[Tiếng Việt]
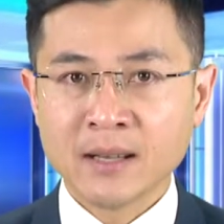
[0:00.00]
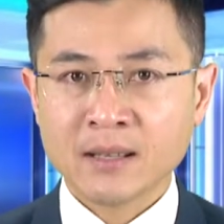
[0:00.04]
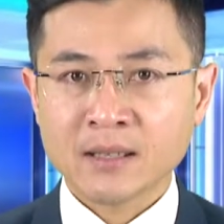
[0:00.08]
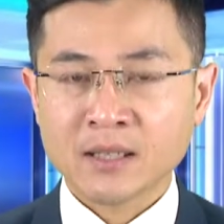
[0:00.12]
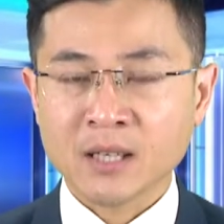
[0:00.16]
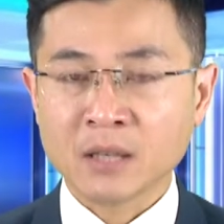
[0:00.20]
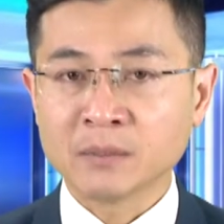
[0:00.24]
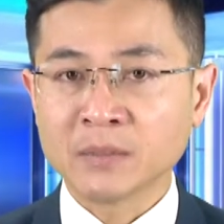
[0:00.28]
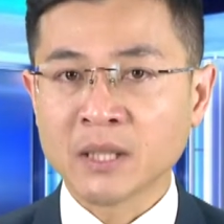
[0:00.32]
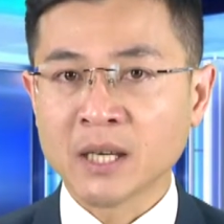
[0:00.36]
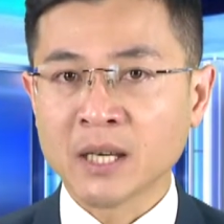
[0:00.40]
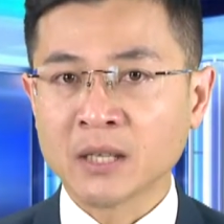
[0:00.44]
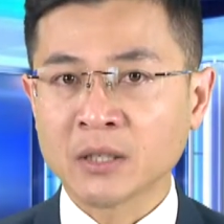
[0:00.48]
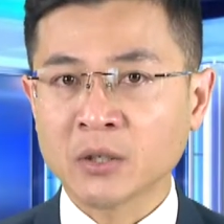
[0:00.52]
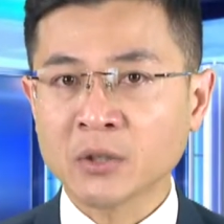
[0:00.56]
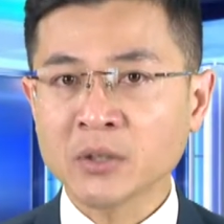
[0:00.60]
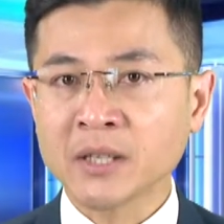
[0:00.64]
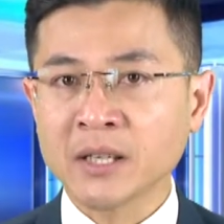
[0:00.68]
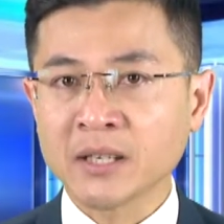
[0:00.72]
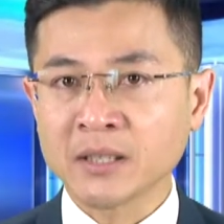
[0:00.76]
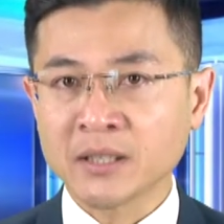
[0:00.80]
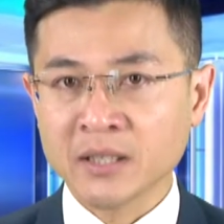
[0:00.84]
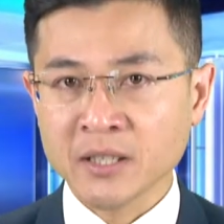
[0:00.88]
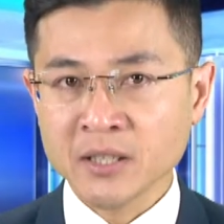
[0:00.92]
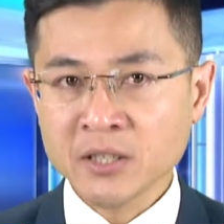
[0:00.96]
đồng thời có
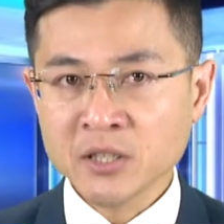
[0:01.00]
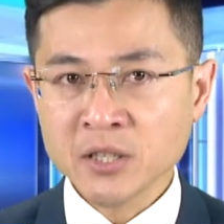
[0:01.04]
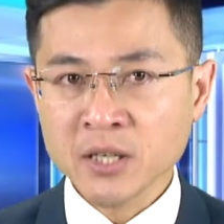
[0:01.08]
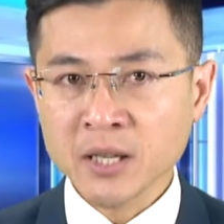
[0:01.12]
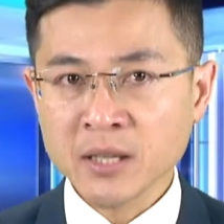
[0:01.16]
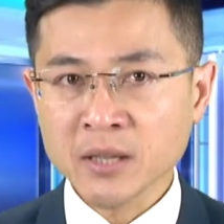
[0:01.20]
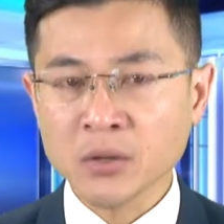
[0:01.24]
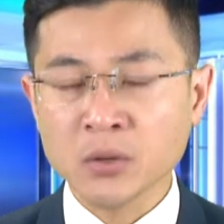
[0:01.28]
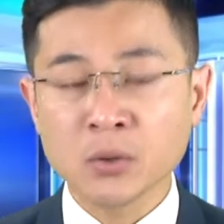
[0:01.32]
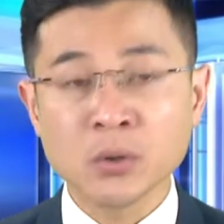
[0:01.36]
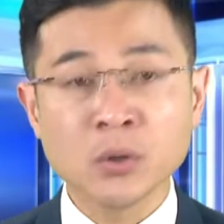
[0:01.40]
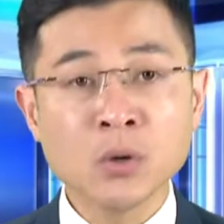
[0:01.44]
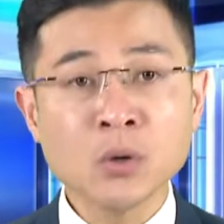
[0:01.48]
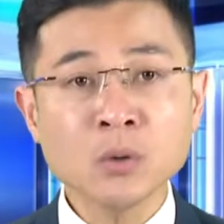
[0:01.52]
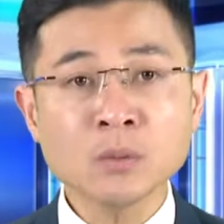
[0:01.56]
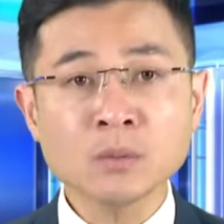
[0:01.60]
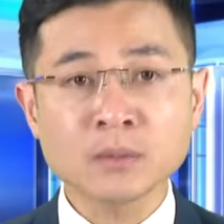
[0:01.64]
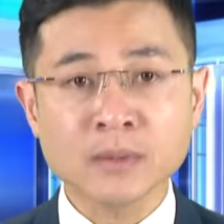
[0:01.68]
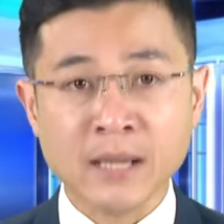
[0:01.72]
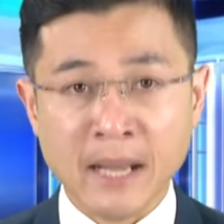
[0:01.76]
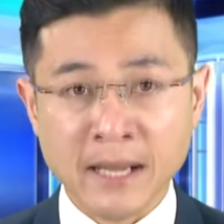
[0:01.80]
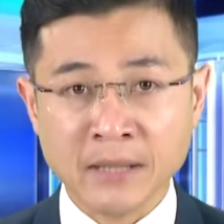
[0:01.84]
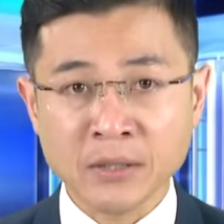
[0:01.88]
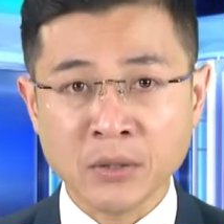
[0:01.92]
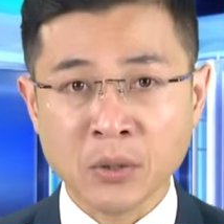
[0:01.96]
những chính sách thu hút
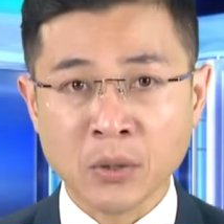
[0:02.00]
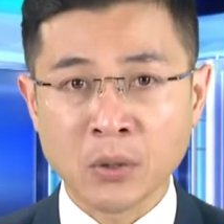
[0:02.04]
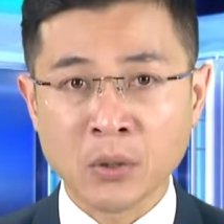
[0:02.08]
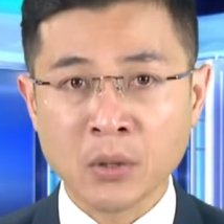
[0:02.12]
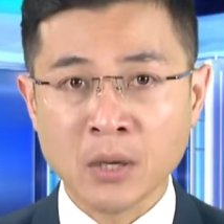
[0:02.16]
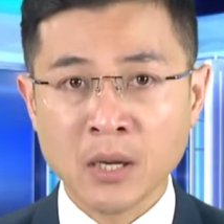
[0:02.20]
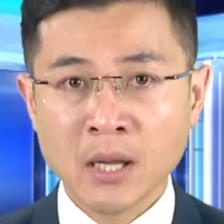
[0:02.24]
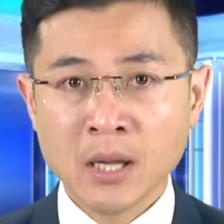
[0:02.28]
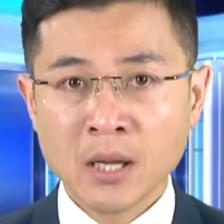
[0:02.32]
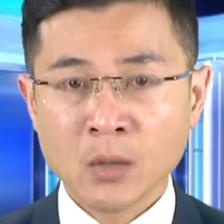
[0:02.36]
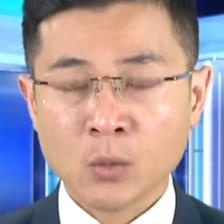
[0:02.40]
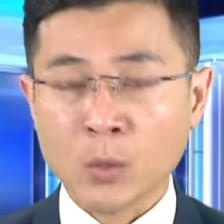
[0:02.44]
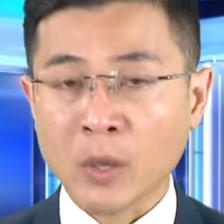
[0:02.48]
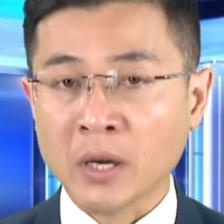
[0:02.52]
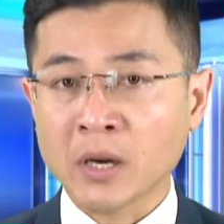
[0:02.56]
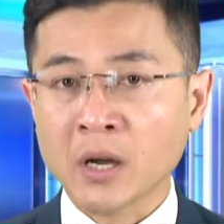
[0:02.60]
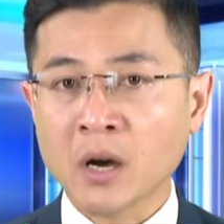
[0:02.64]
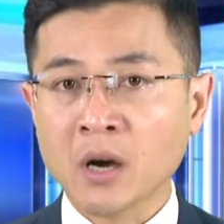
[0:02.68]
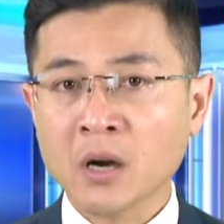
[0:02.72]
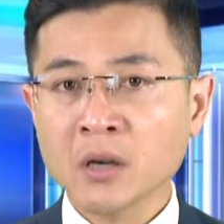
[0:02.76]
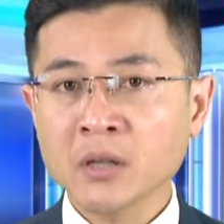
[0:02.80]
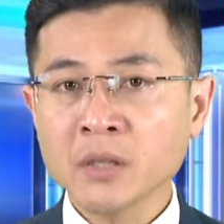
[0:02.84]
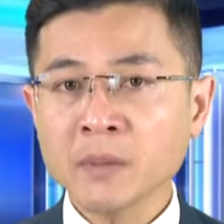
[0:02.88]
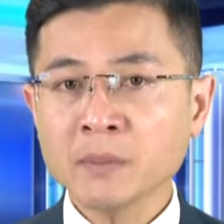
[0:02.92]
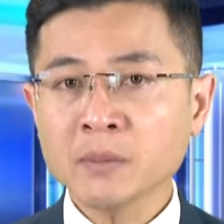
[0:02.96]
đãi ngộ, qua
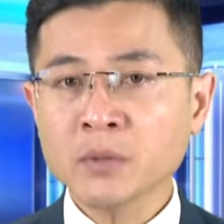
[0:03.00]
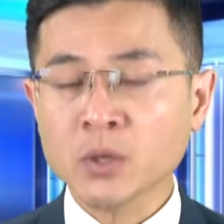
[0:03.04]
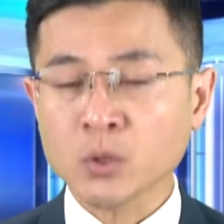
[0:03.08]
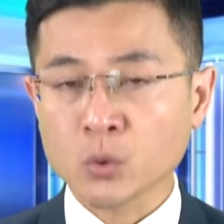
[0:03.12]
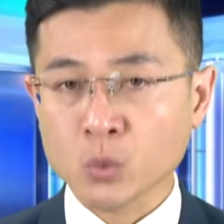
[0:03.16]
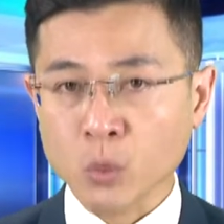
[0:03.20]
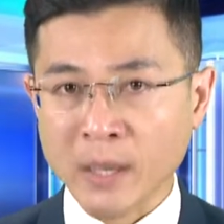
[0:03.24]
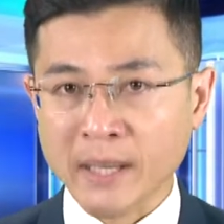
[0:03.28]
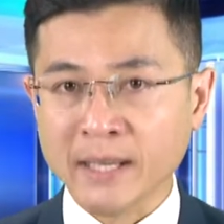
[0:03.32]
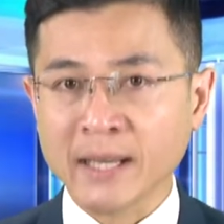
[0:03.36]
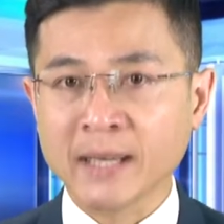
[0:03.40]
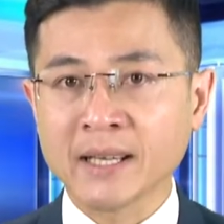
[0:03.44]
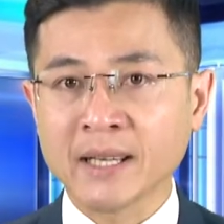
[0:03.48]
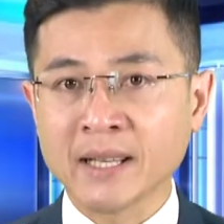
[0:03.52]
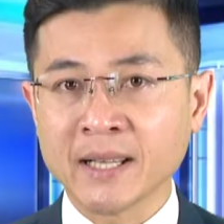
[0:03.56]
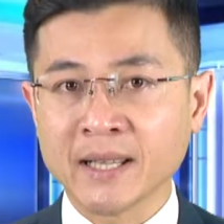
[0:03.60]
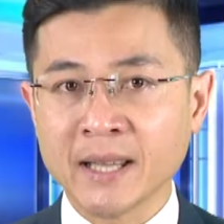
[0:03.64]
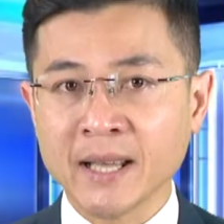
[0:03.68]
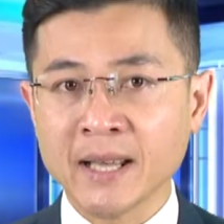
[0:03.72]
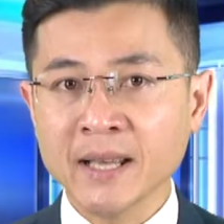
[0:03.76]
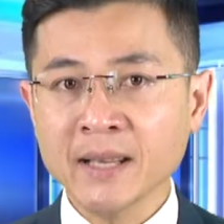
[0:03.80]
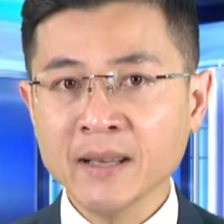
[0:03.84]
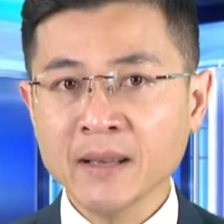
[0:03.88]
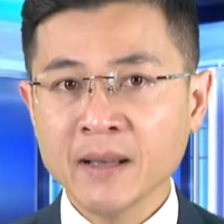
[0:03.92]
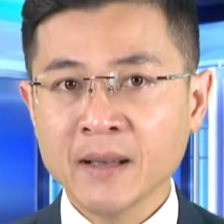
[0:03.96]
đó giúp cho toàn ngành y
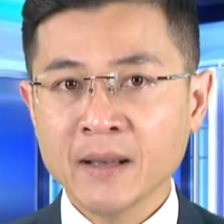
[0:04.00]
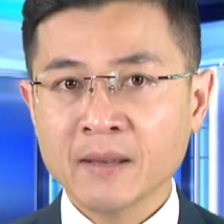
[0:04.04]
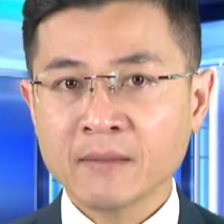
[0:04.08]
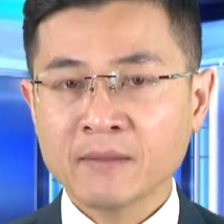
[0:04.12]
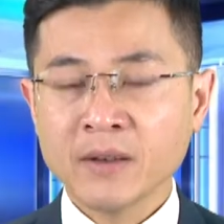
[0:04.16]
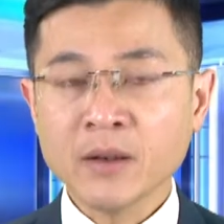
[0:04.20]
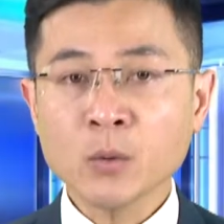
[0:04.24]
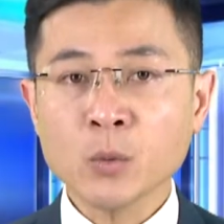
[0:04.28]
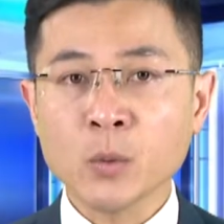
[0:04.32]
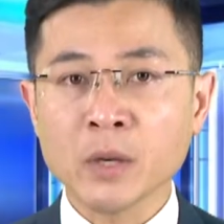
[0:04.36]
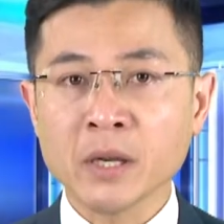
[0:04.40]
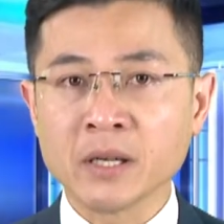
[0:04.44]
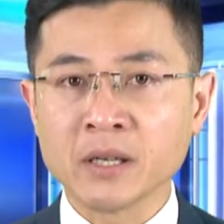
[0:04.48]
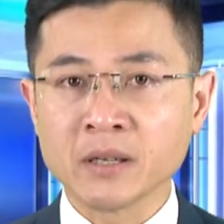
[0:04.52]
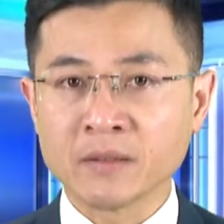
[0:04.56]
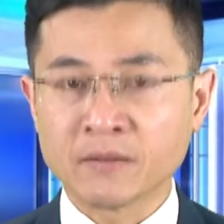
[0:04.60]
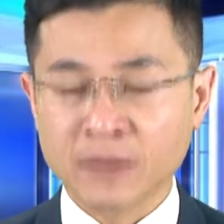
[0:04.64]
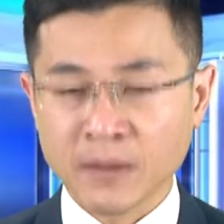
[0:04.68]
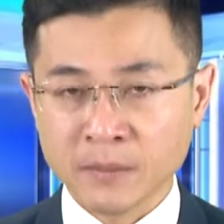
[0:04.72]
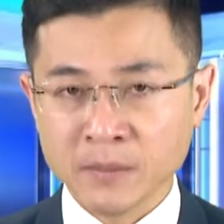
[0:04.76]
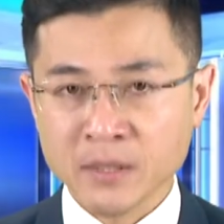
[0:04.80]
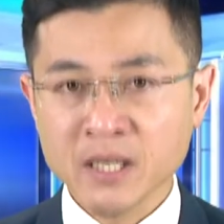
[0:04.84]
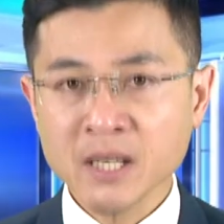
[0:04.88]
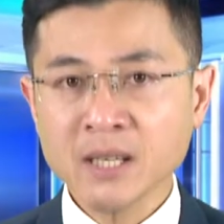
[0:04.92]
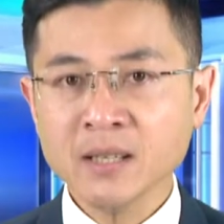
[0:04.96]
tế phát huy được
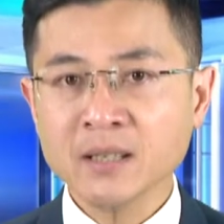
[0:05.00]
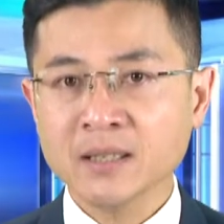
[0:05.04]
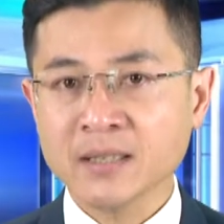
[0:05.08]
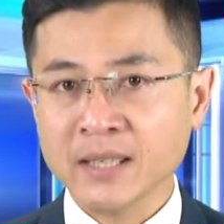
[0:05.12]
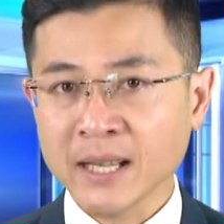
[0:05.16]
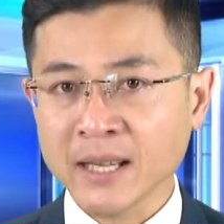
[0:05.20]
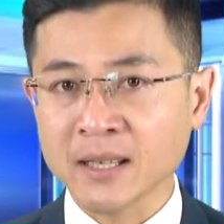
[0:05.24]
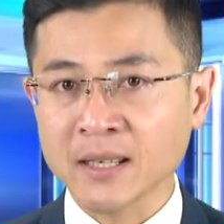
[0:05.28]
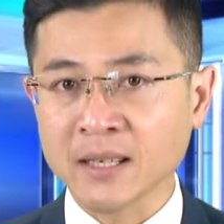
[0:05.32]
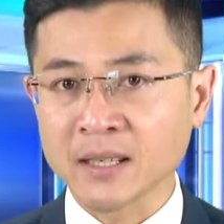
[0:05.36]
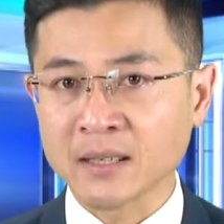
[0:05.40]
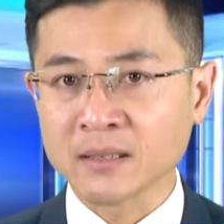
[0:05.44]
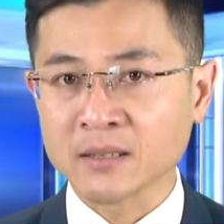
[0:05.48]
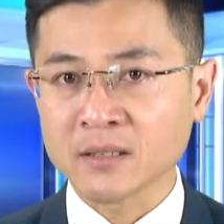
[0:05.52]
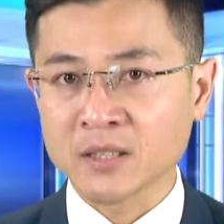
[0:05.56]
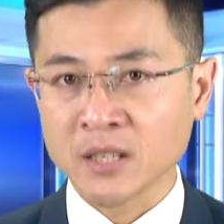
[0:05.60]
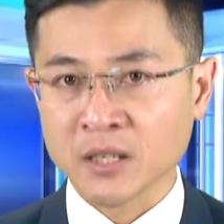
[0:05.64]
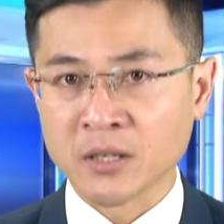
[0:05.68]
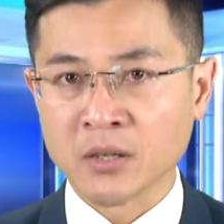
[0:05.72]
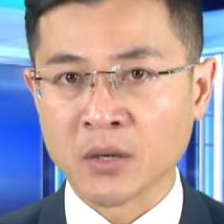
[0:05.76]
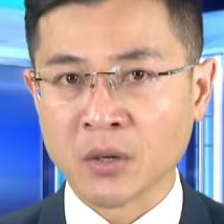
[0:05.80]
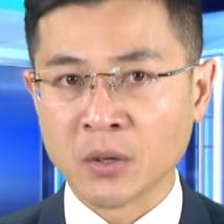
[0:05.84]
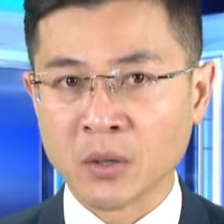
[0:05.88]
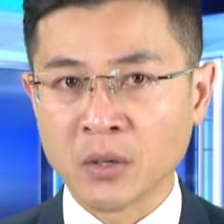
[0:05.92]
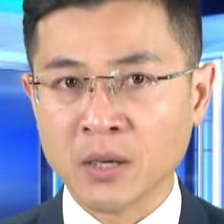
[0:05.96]
phẩm chất, năng lực,
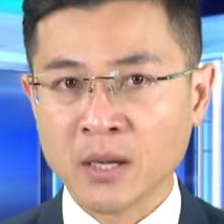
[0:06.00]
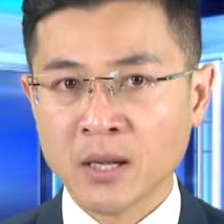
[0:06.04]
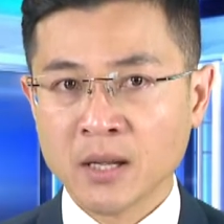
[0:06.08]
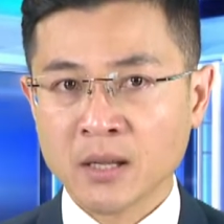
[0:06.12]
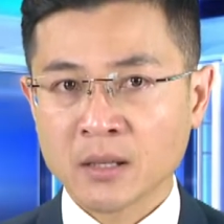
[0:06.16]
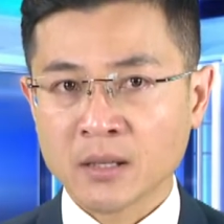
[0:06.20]
trình độ,